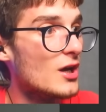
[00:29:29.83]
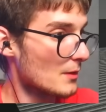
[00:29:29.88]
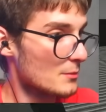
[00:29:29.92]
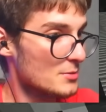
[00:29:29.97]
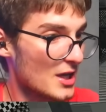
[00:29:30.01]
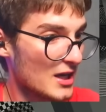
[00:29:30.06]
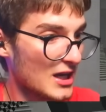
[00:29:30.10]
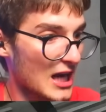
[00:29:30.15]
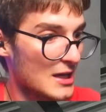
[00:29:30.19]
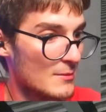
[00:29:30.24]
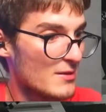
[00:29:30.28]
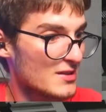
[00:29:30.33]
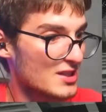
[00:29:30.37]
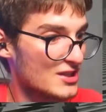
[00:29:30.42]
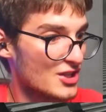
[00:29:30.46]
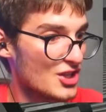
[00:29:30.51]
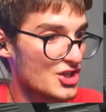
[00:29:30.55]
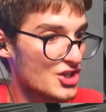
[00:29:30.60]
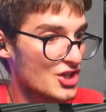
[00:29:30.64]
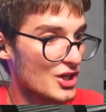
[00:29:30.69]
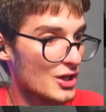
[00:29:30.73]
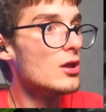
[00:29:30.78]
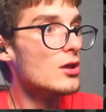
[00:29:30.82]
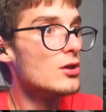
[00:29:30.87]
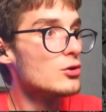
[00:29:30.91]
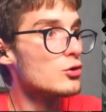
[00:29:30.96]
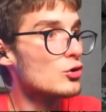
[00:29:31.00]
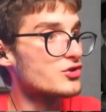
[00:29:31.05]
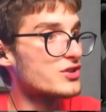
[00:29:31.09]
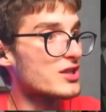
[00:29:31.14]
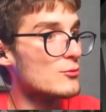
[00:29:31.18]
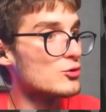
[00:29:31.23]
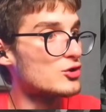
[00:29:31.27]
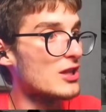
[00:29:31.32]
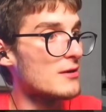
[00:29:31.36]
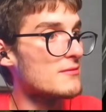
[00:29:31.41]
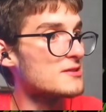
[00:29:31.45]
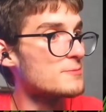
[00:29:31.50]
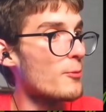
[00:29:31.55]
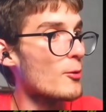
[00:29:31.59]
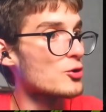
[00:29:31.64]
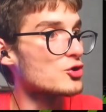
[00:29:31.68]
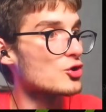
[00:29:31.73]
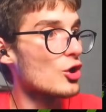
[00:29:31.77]
Bir dakika elmas kılıç. Dostlarım
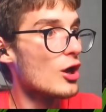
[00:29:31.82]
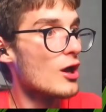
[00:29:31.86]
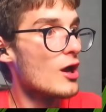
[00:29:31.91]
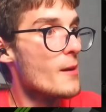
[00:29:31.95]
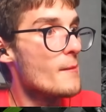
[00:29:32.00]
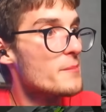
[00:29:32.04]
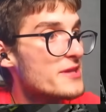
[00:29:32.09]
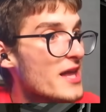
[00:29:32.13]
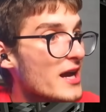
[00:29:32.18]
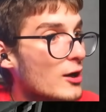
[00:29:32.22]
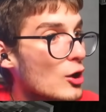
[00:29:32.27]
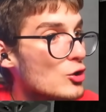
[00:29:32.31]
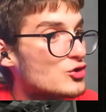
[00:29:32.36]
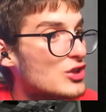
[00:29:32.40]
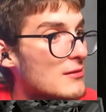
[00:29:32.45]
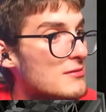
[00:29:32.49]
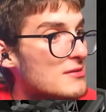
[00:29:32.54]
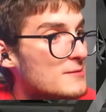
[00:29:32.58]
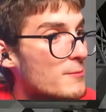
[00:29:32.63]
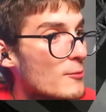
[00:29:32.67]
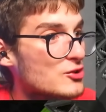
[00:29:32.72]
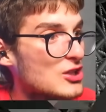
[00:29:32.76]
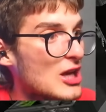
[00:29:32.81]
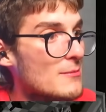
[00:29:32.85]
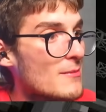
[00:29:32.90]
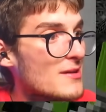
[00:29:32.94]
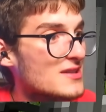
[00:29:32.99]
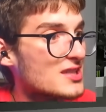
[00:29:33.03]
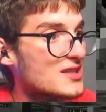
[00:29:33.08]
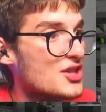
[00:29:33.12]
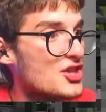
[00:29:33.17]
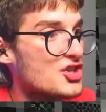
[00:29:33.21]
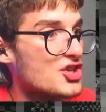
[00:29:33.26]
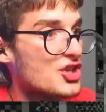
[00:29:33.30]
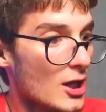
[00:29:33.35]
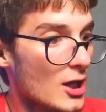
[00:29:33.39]
üzerimiz boş. Bir dakika üzerimiz boş elmas kılıç.